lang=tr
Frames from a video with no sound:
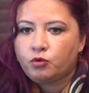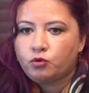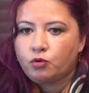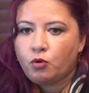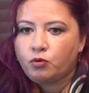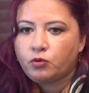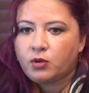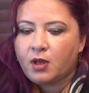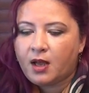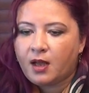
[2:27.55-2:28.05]

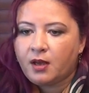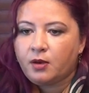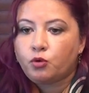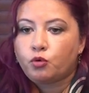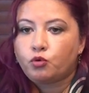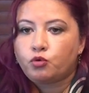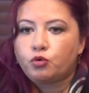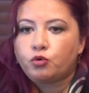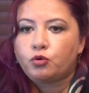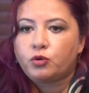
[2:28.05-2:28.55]
çok daha
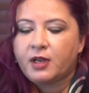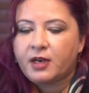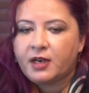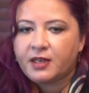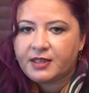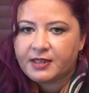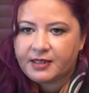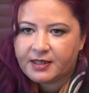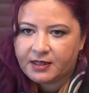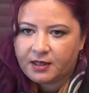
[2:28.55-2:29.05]
küçükler
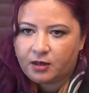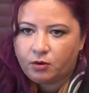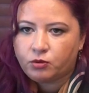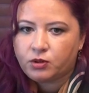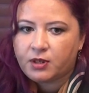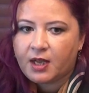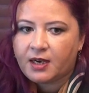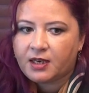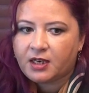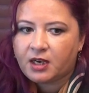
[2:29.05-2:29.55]
açısından
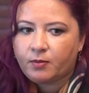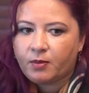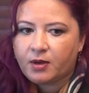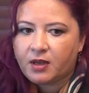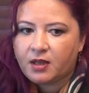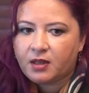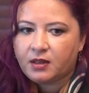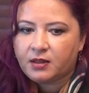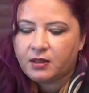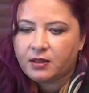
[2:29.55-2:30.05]
özellikle
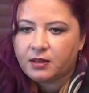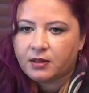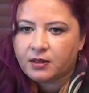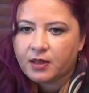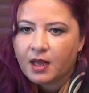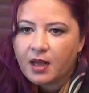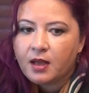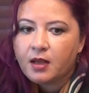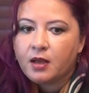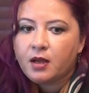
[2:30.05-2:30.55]

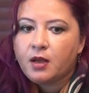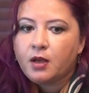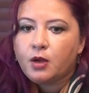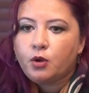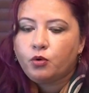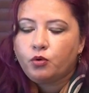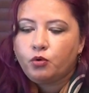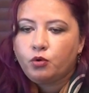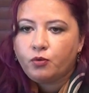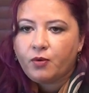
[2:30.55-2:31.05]
bakıldığında
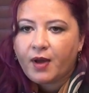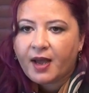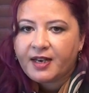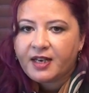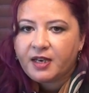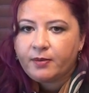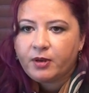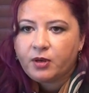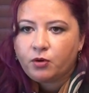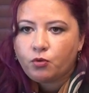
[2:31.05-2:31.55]

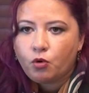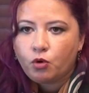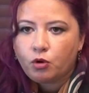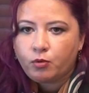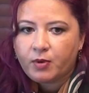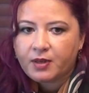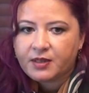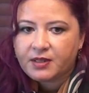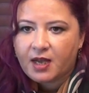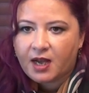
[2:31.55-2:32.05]
güvenli bir
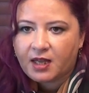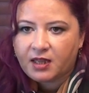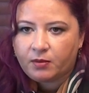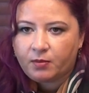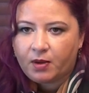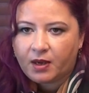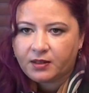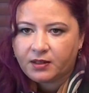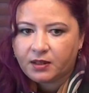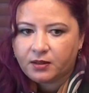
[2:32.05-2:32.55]
koruma
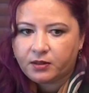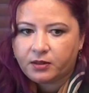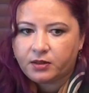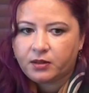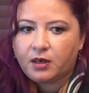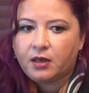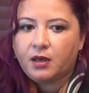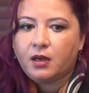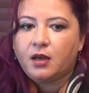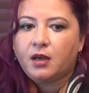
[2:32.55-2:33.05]
sağlamaktadır.